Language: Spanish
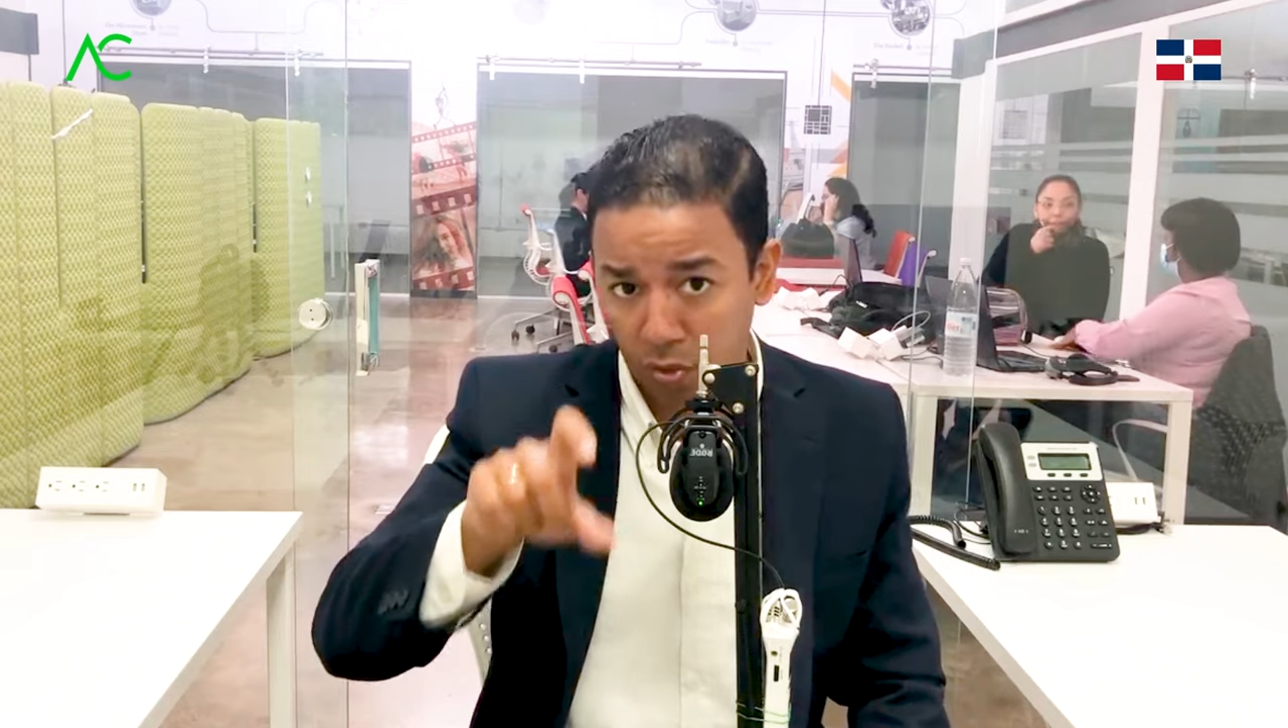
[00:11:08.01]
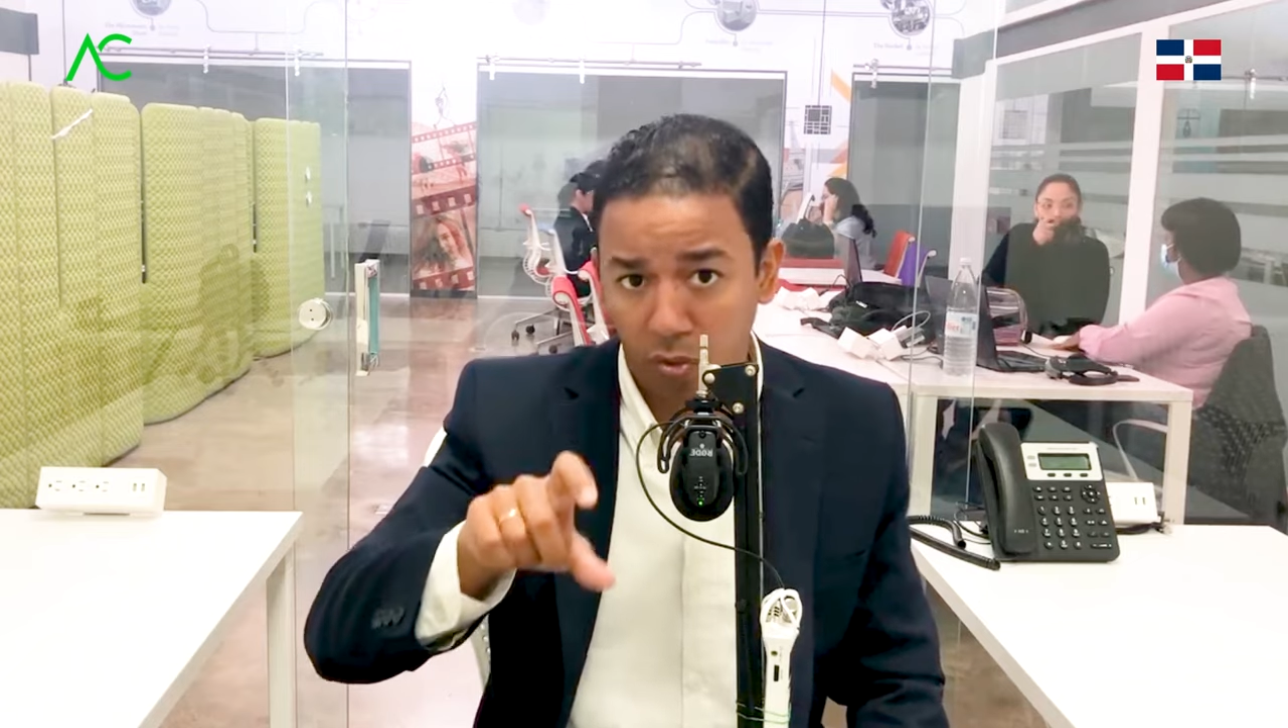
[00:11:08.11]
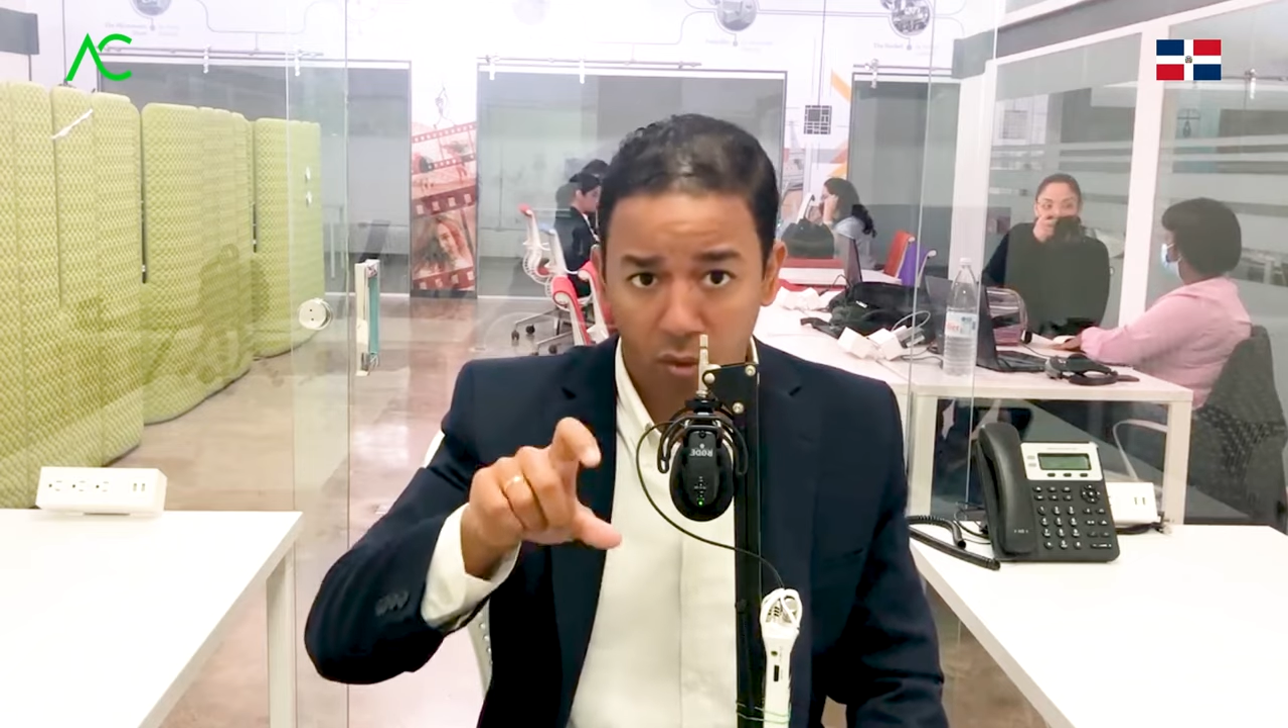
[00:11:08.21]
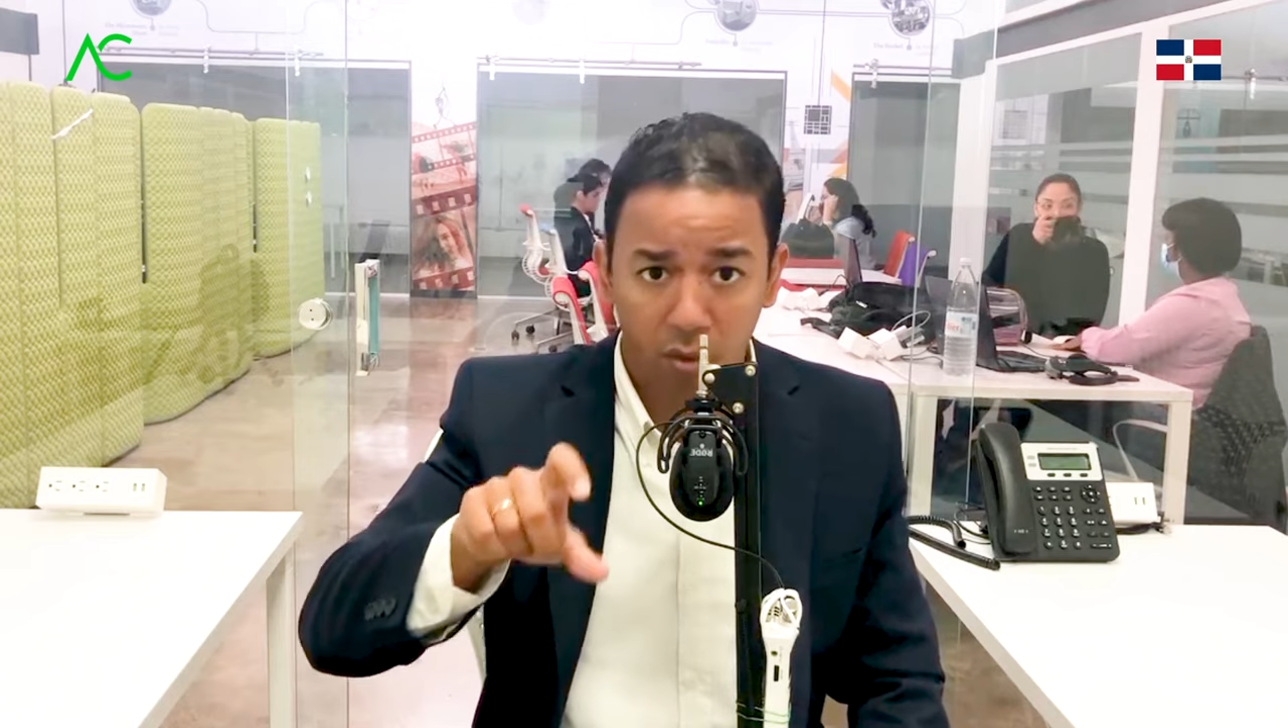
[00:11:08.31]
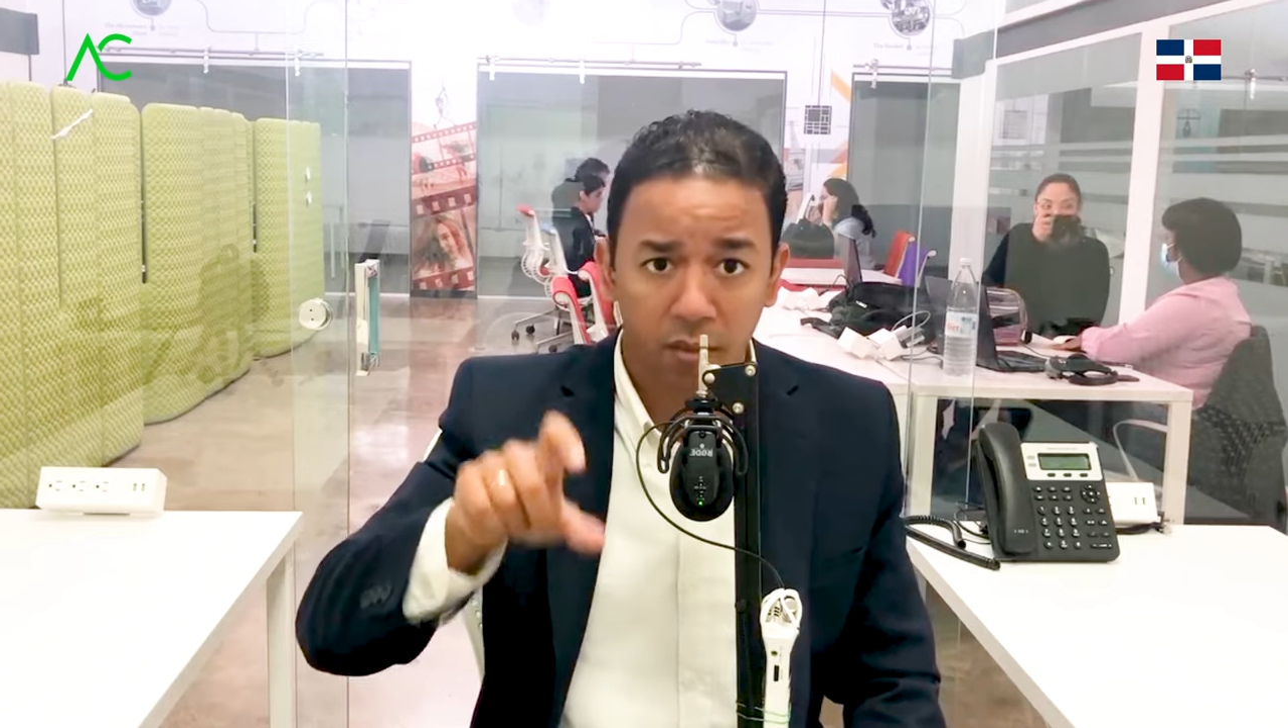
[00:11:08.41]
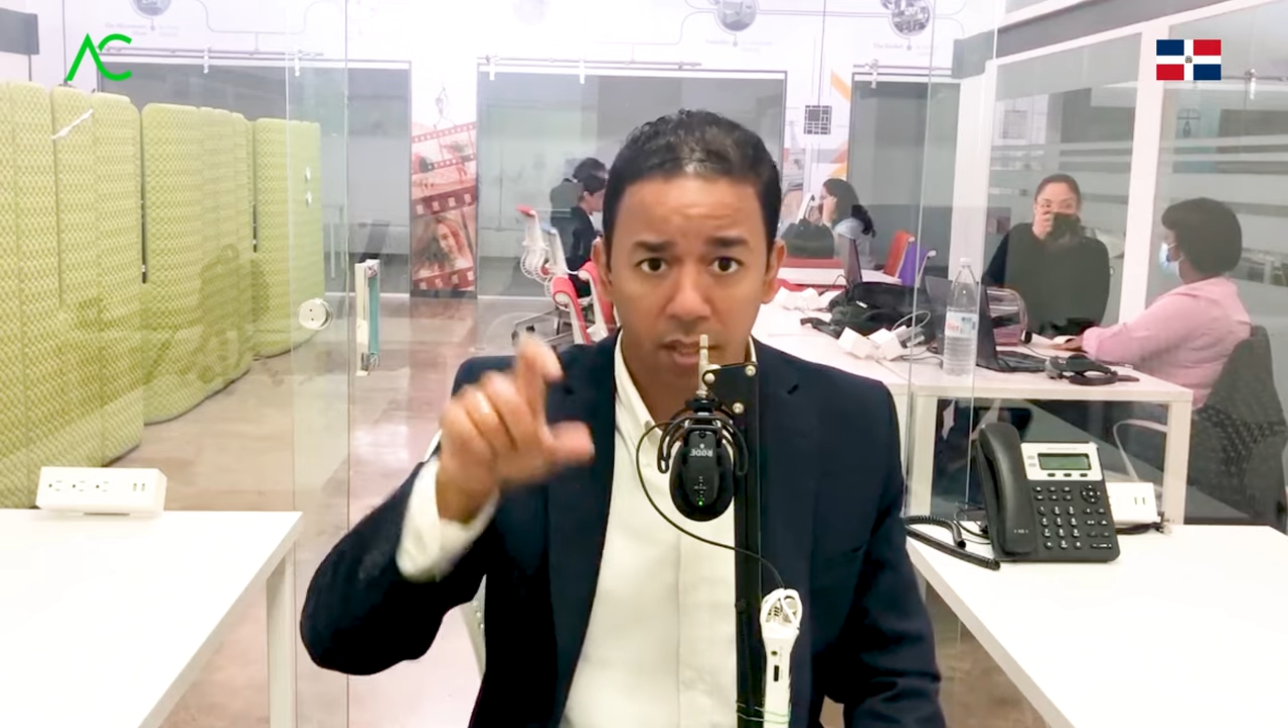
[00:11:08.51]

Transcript: sino a lo